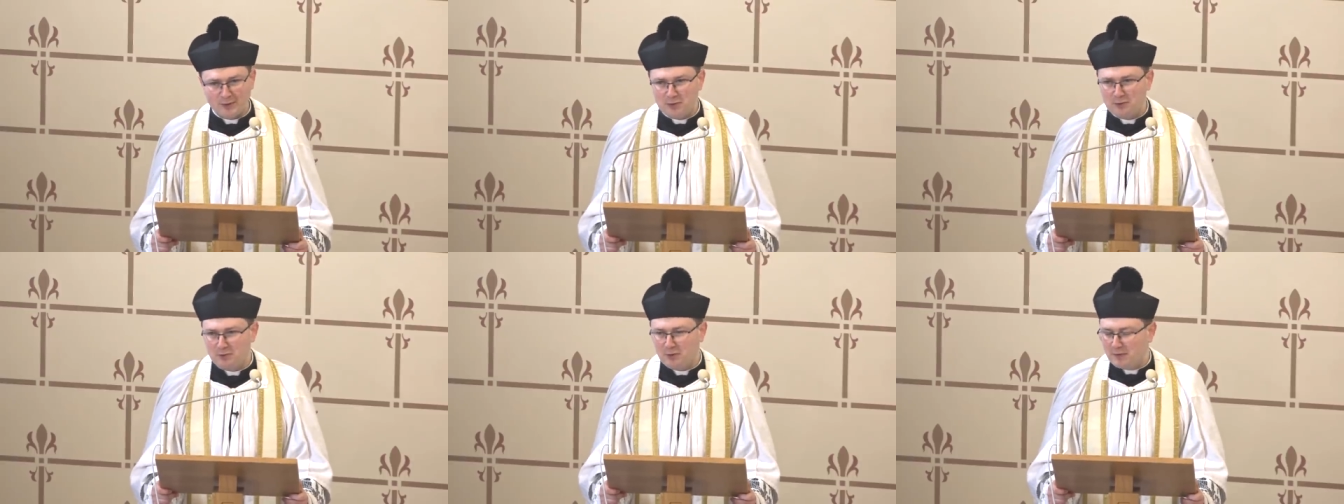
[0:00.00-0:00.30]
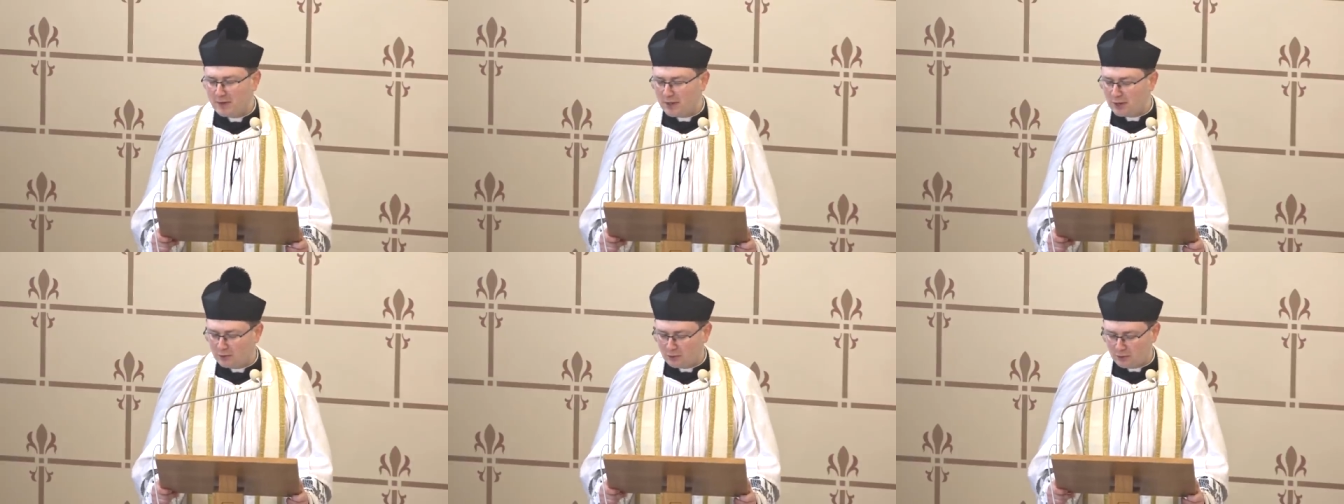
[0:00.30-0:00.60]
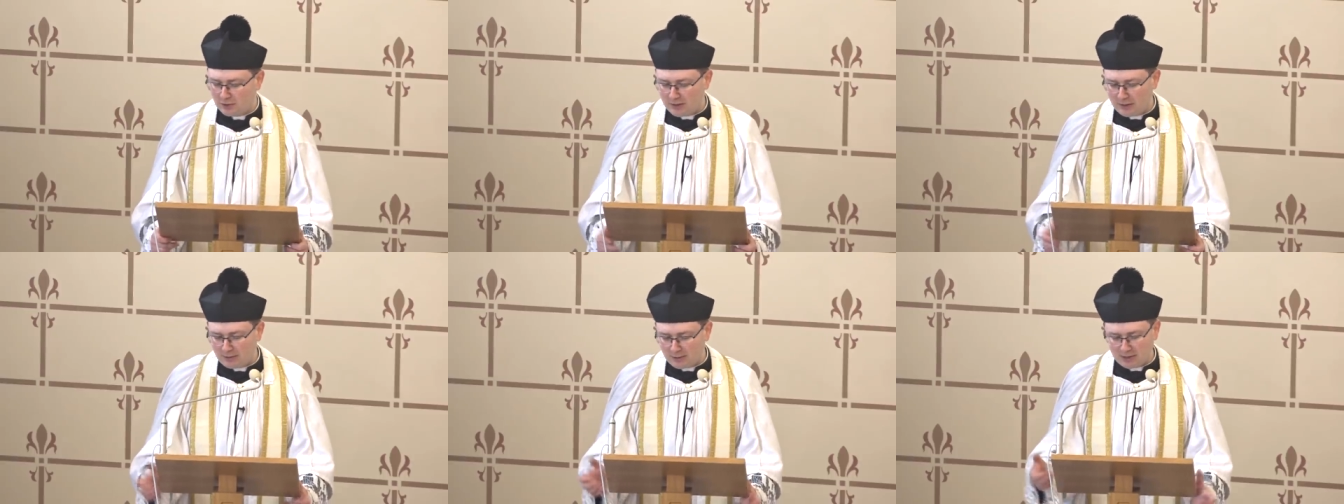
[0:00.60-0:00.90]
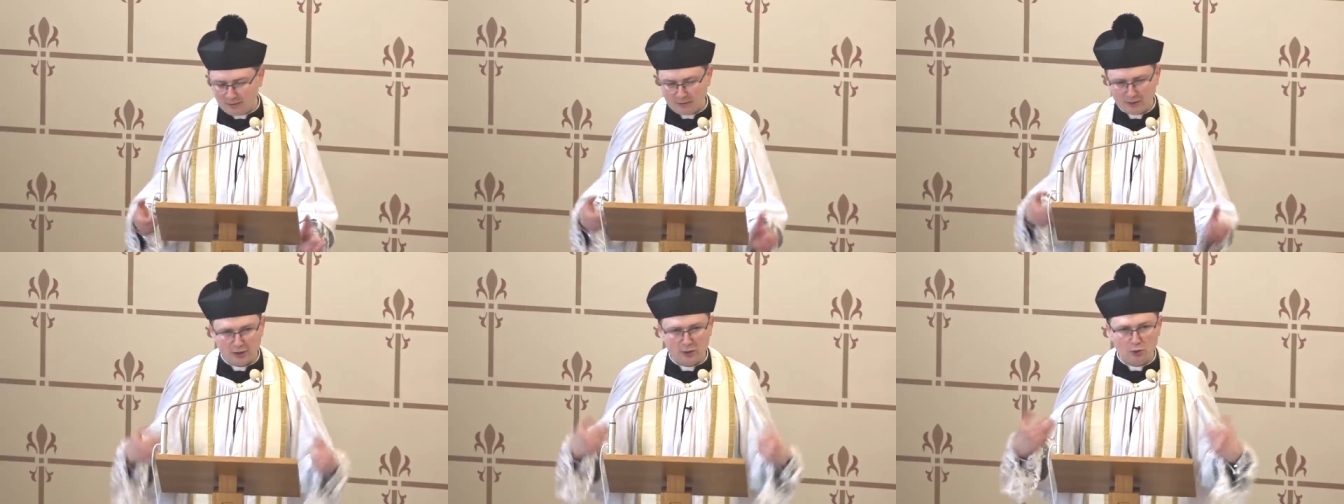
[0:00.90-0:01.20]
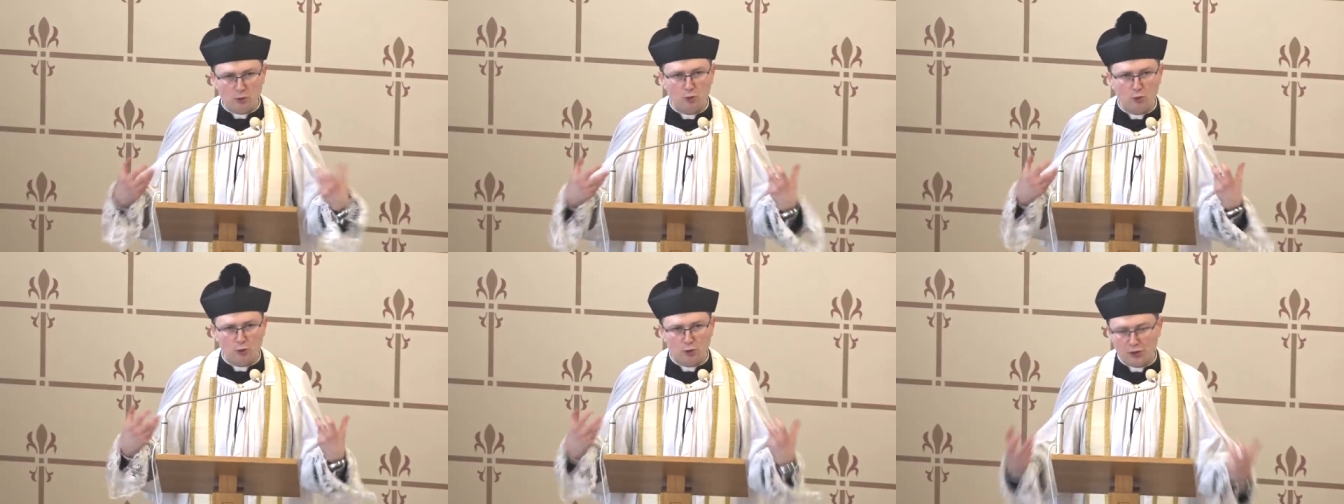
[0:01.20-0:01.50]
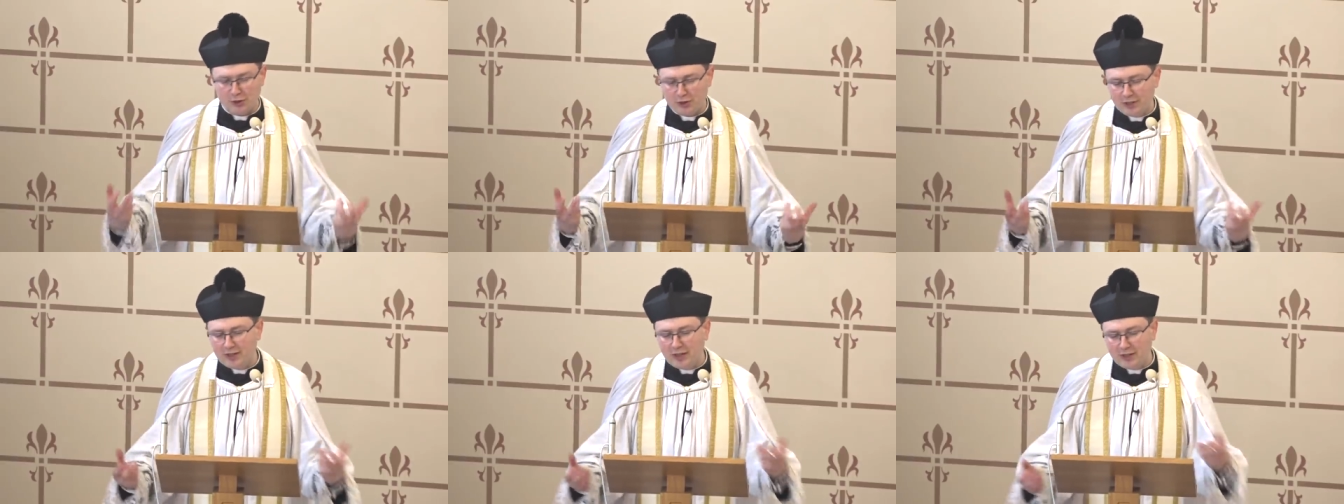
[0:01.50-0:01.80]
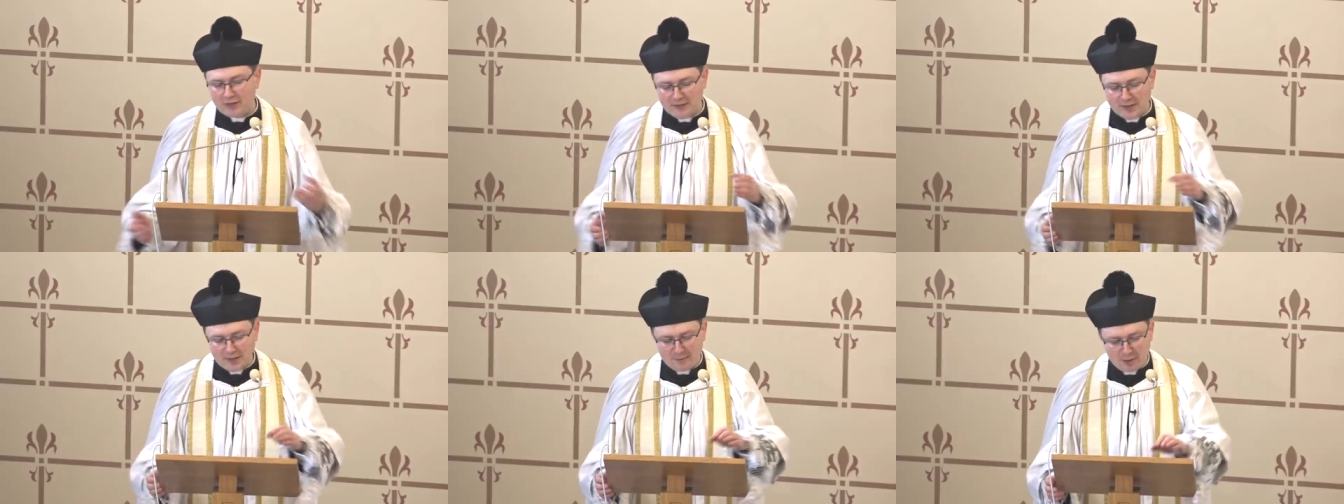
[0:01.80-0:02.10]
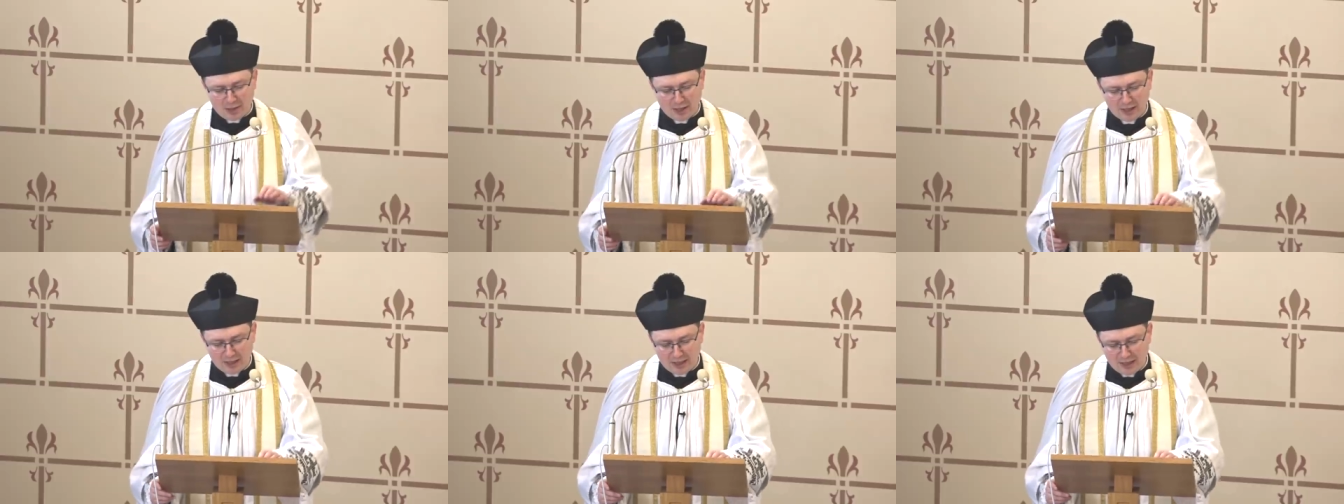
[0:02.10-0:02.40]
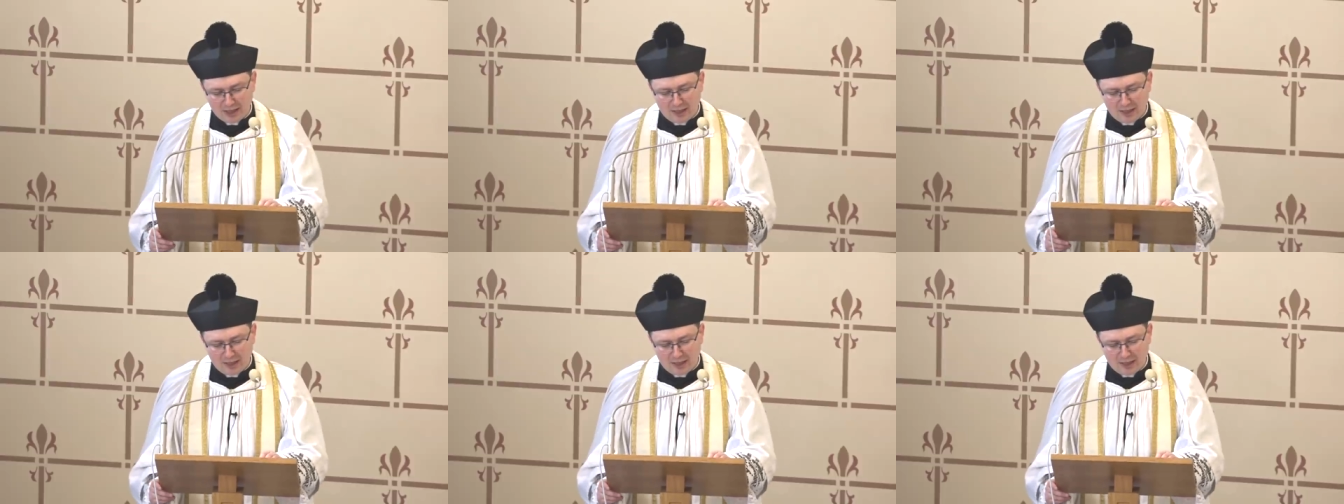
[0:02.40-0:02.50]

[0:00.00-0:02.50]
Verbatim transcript: Człowiek, który naprawdę już na ziemi